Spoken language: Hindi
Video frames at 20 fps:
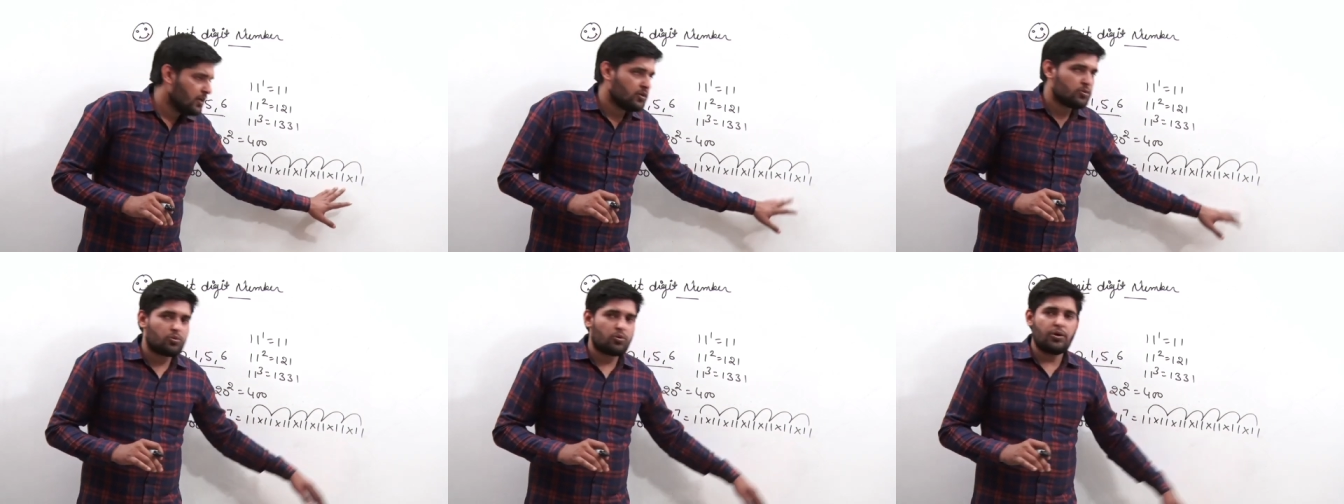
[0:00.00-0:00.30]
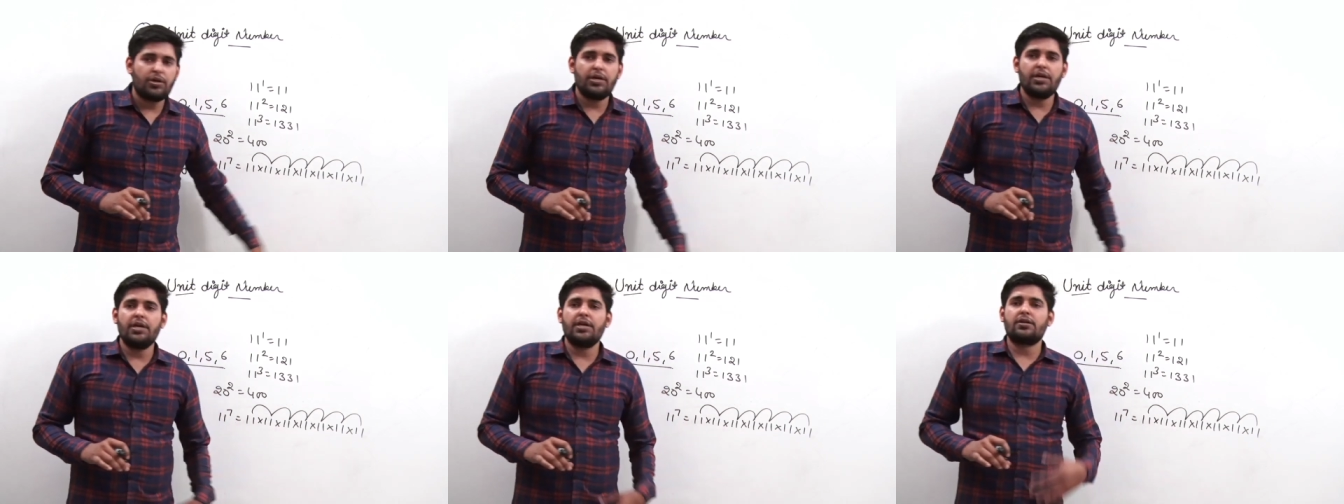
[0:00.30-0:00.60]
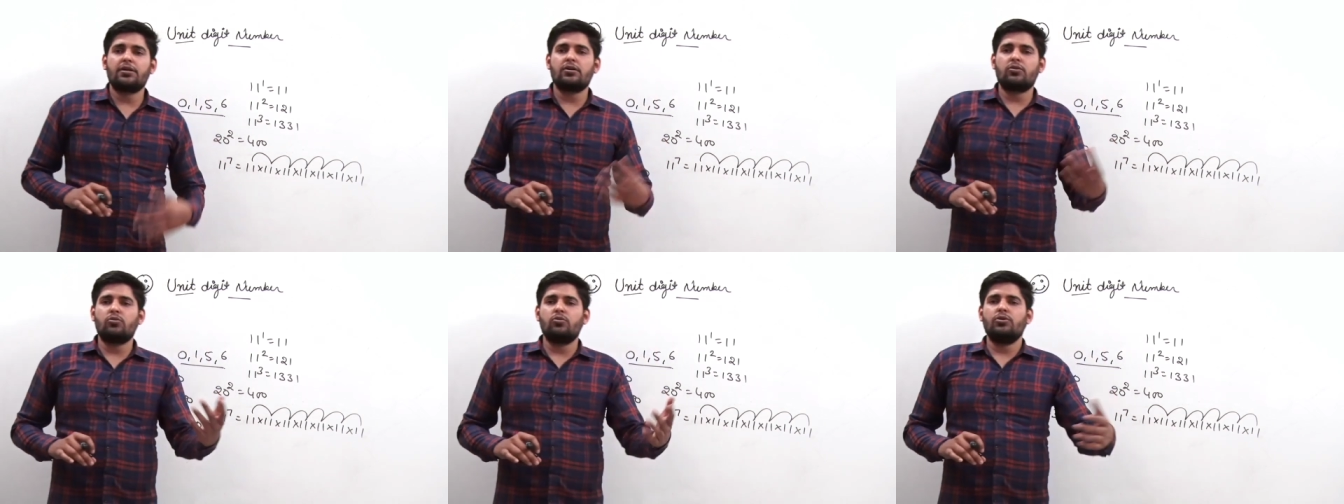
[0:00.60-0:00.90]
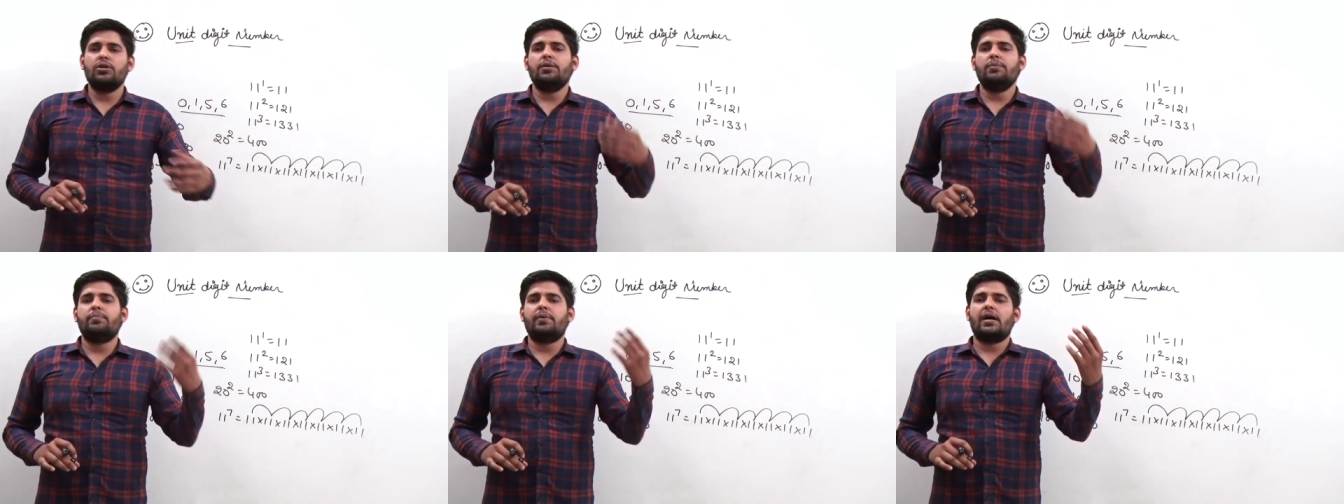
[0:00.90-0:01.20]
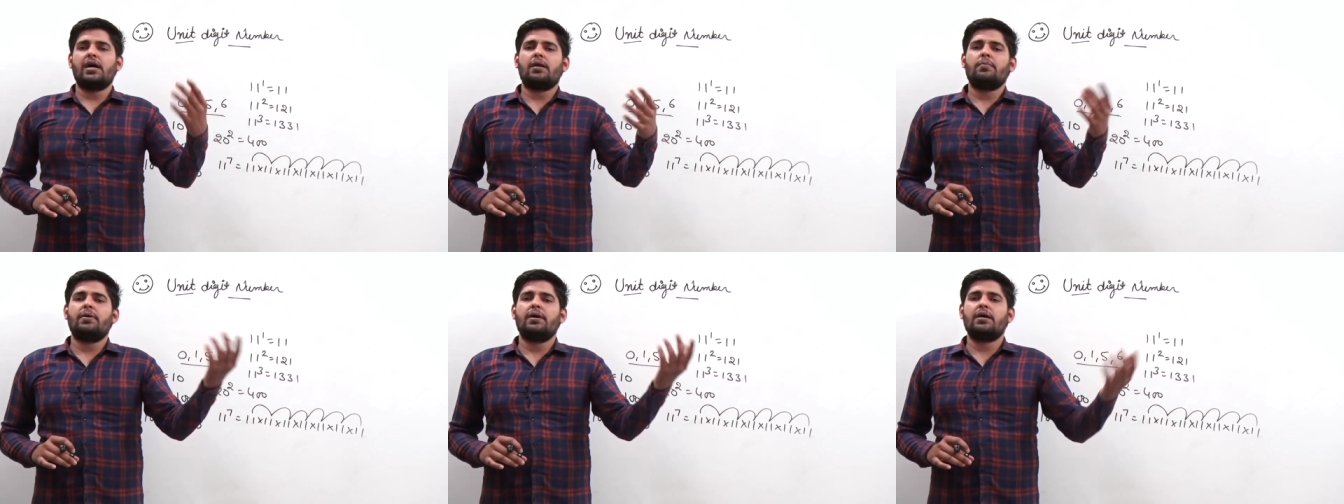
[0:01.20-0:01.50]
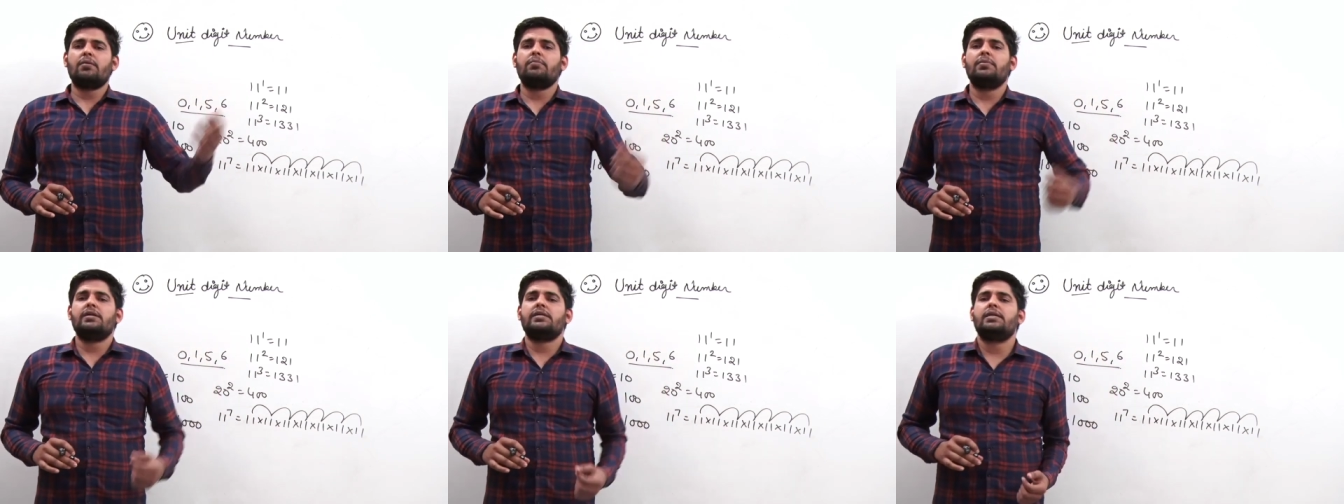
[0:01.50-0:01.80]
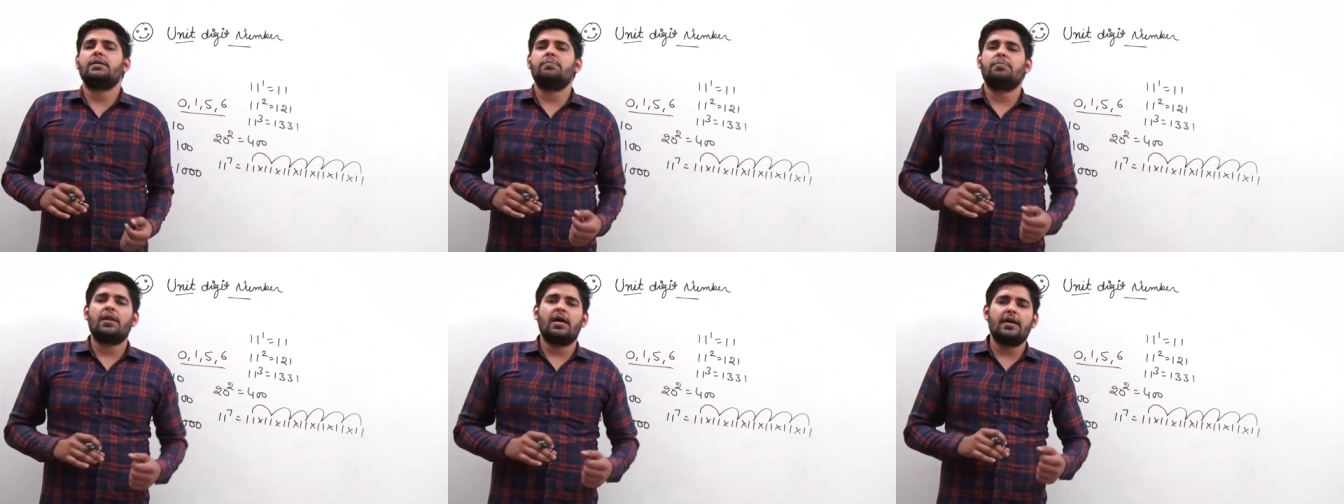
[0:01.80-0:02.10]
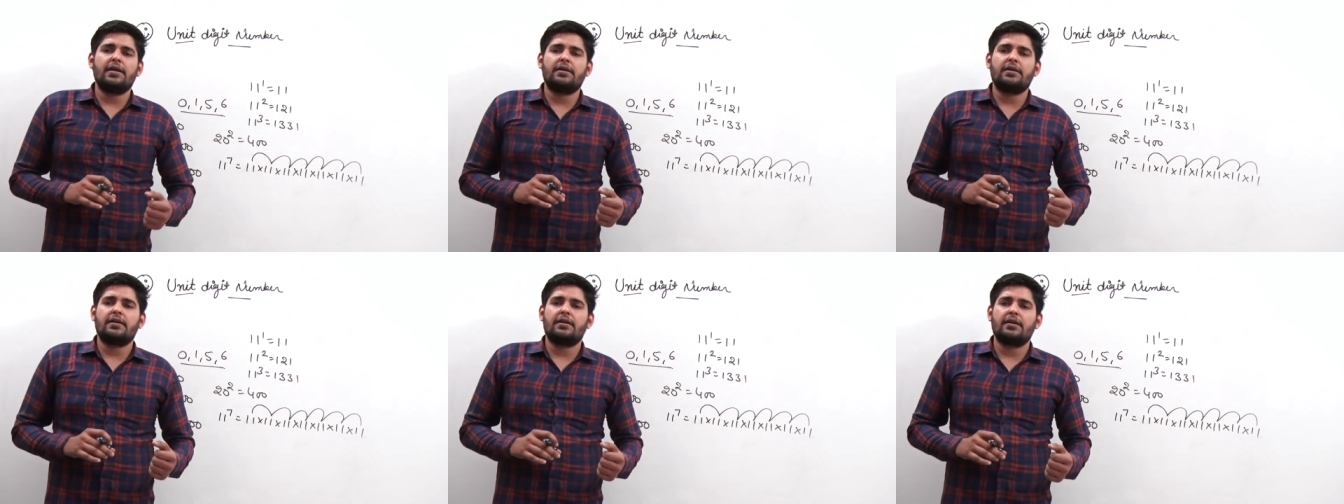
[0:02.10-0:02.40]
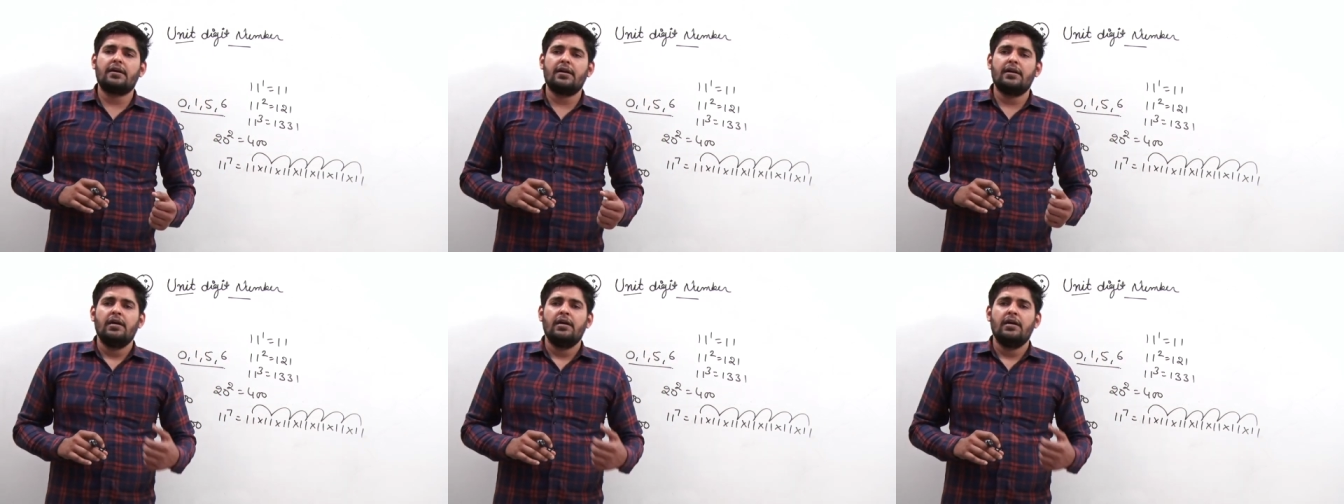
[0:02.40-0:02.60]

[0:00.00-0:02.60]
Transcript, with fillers: तो एक को ही बार बार मल्टीप्लाई करना है